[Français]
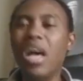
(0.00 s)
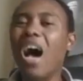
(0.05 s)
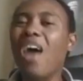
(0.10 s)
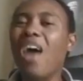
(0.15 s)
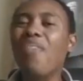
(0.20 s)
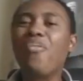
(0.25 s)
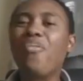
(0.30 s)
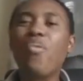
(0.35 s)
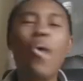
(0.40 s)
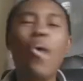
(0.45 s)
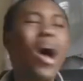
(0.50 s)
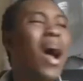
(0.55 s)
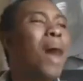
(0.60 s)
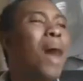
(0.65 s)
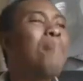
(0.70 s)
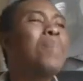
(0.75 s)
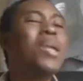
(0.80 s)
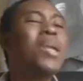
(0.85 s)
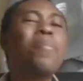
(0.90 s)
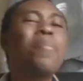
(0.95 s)
Envoie
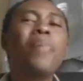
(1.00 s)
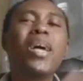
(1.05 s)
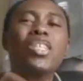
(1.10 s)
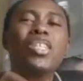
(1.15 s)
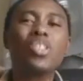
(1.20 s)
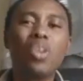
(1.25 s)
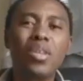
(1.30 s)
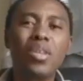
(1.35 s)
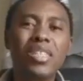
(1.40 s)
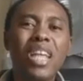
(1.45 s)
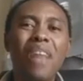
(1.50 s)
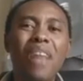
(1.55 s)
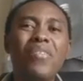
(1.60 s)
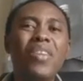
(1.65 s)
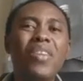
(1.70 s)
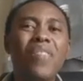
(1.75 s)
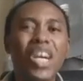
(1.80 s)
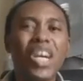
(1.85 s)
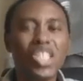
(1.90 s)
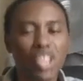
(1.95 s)
à 1000 personnes, ta
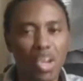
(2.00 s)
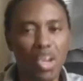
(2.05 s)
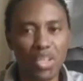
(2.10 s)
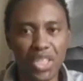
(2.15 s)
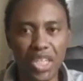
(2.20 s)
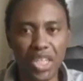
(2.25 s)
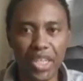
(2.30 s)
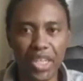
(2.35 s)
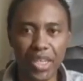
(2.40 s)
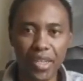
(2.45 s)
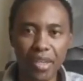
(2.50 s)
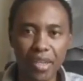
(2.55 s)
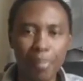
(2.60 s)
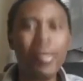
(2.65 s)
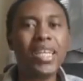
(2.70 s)
vie va changer.